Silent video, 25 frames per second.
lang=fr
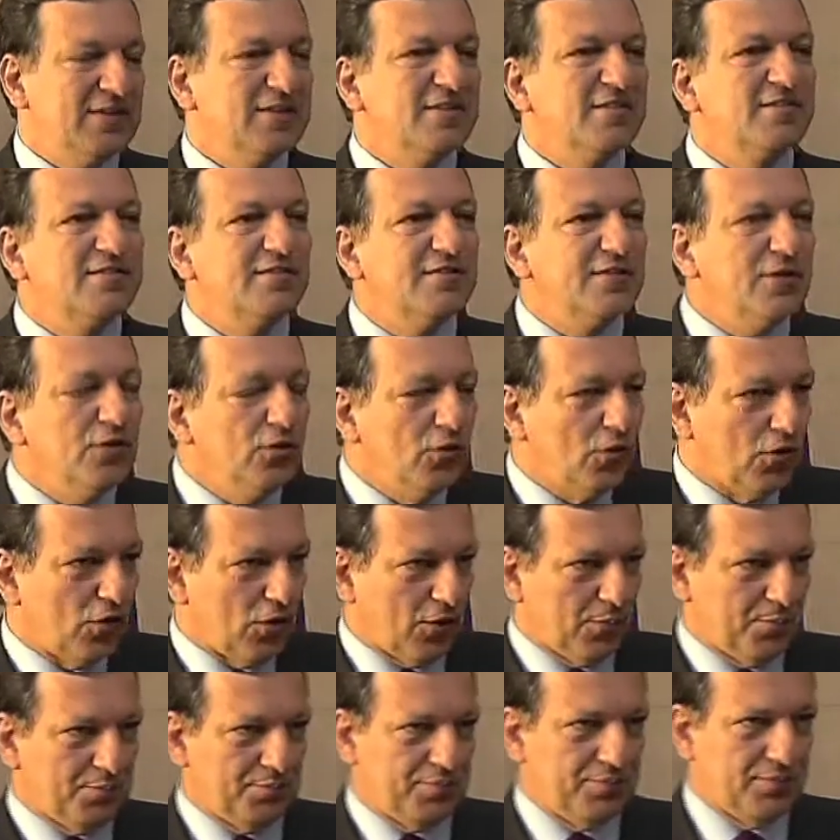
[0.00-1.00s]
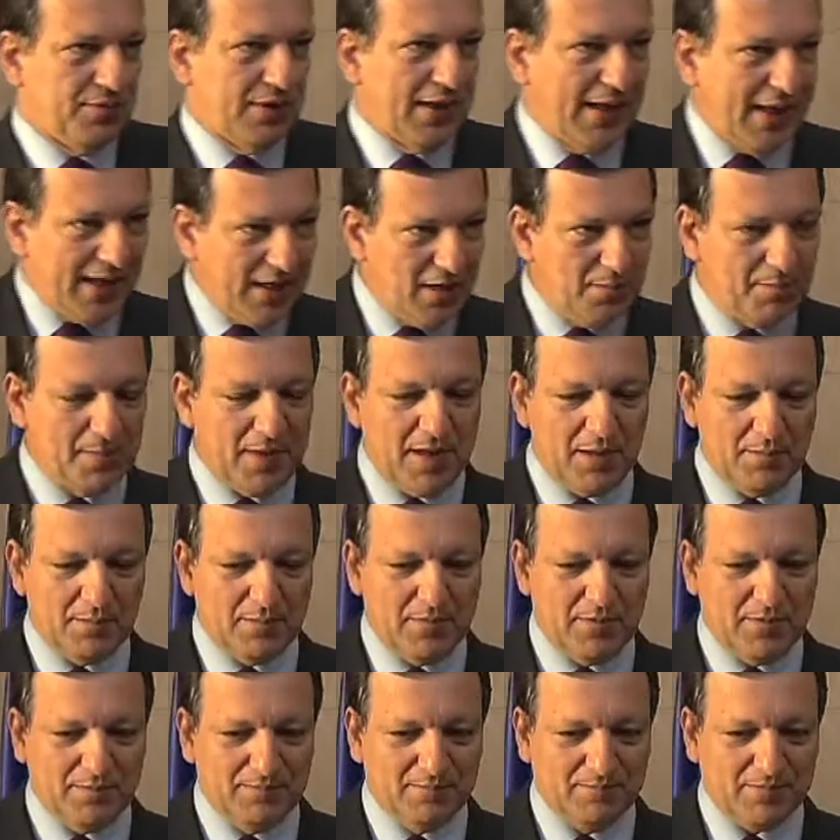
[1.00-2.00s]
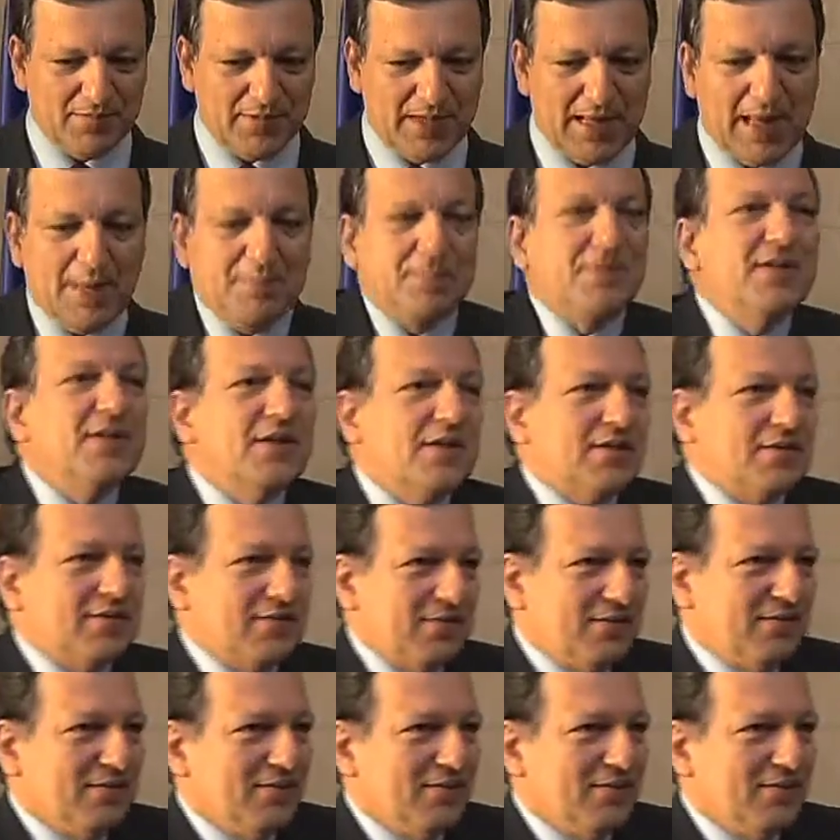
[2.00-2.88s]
Si l'Europe elle-même abdique